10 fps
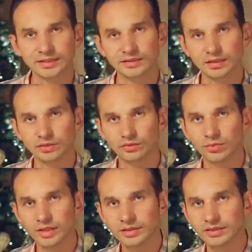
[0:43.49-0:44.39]
канале
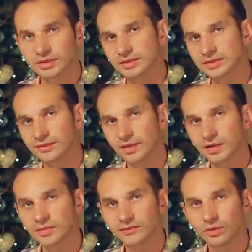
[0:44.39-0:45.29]
«Индубай», так
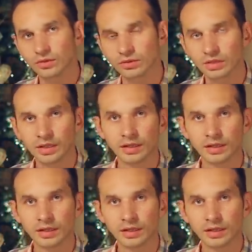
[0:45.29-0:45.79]
называемый «Влог».